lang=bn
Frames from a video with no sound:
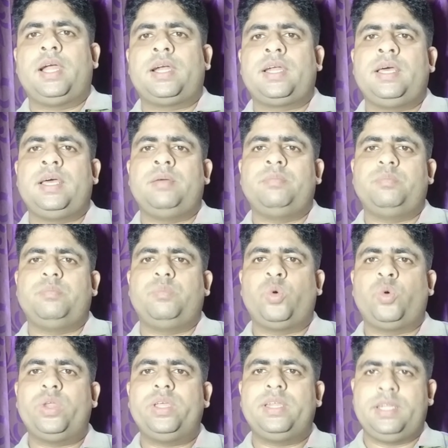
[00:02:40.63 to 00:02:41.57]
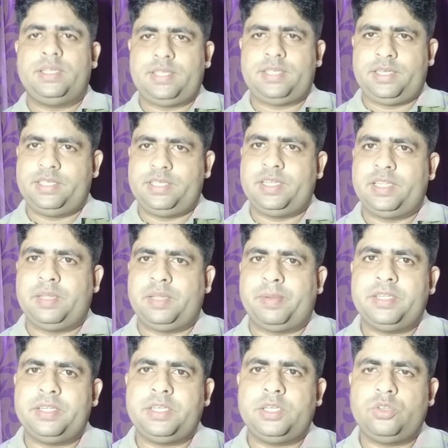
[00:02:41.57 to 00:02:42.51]
একটা বোরিংনেস এসে যেতে
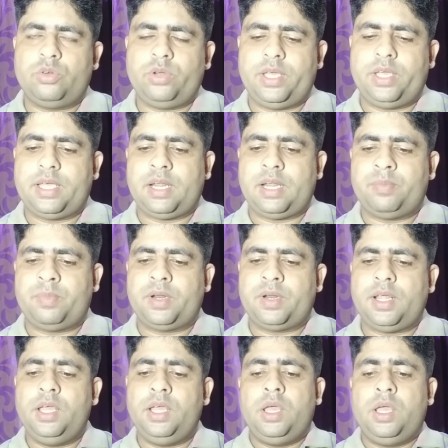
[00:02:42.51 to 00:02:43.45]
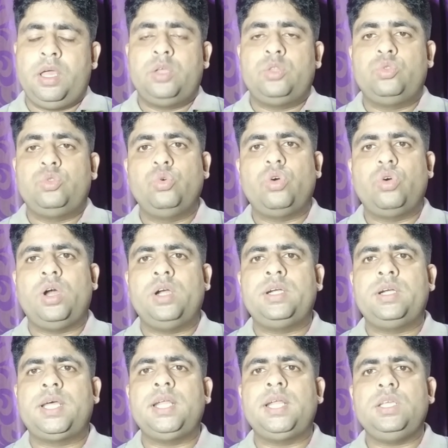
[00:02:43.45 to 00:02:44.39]
পারে সেই জন্য এখানে আপনারা দু
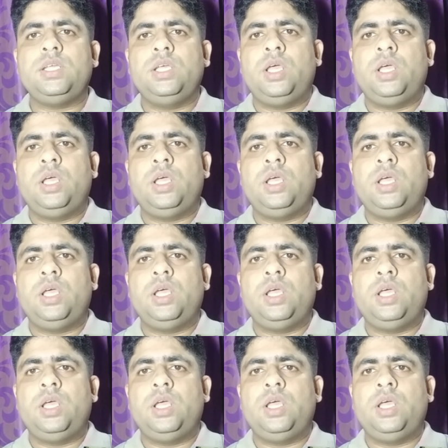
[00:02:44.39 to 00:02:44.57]
ঘন্টার